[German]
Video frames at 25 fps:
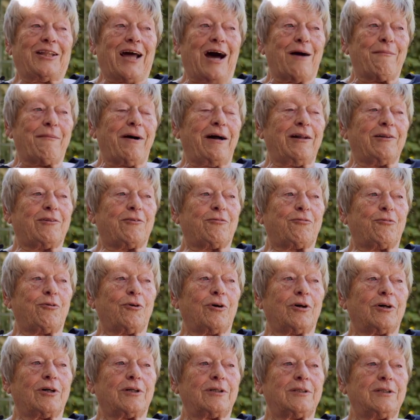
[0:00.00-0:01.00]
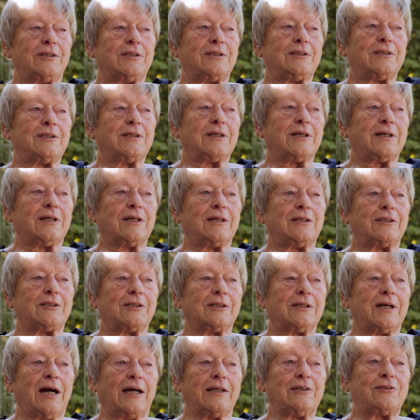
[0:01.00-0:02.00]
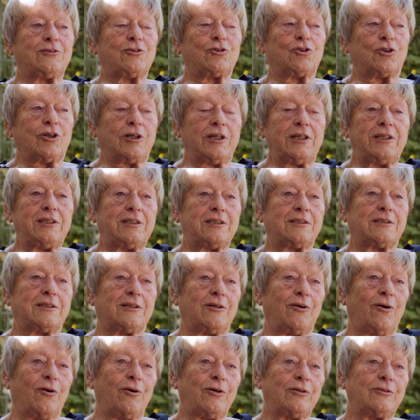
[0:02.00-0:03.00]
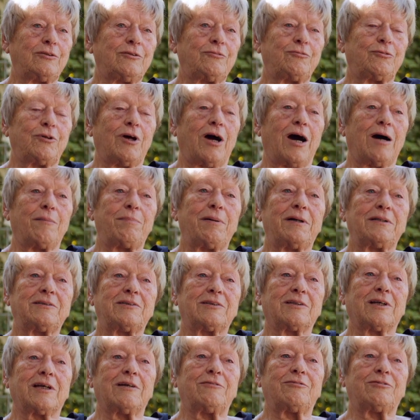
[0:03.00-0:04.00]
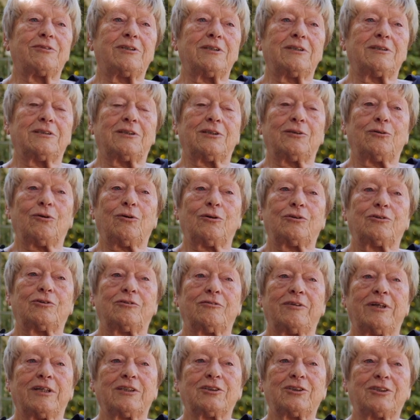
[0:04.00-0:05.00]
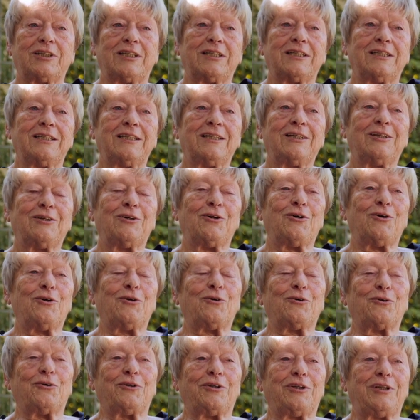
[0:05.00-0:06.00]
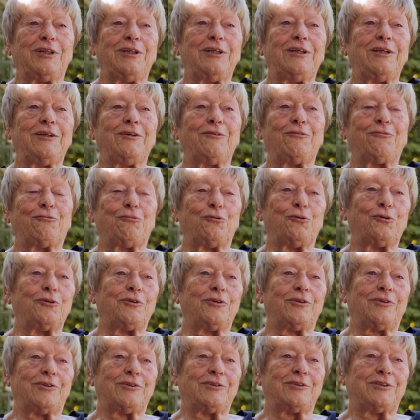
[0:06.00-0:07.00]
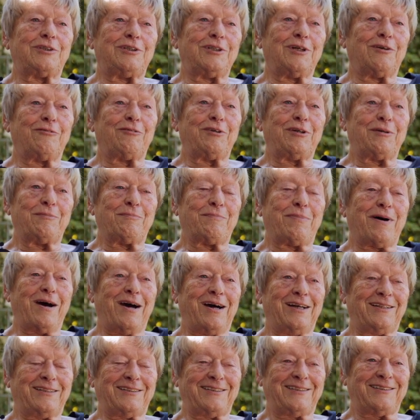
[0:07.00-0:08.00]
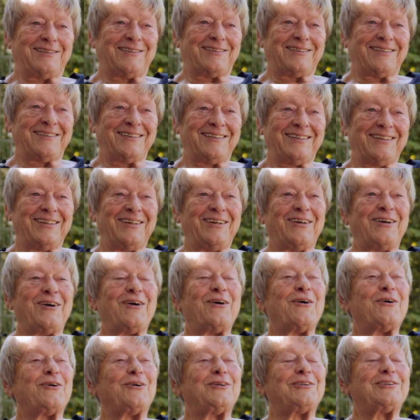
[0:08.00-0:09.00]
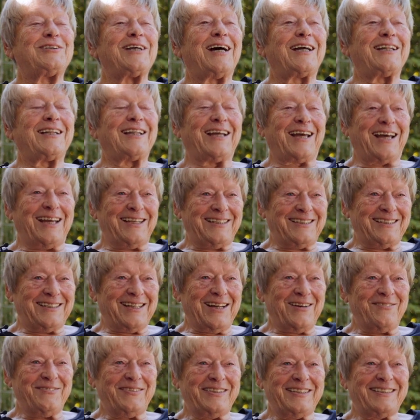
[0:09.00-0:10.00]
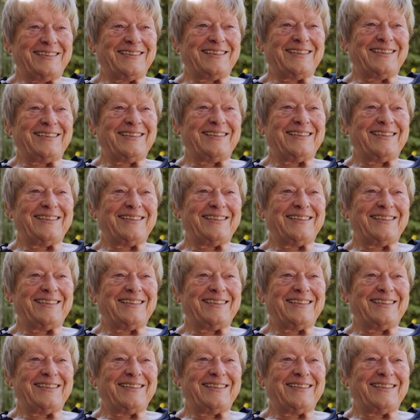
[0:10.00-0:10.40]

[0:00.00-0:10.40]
Damals für ganz schlichte Leute, für Arbeitskräfte in den deutschen Werkstätten. Und die fühlten sich hier wie im Paradies. Und sie hatten recht damit.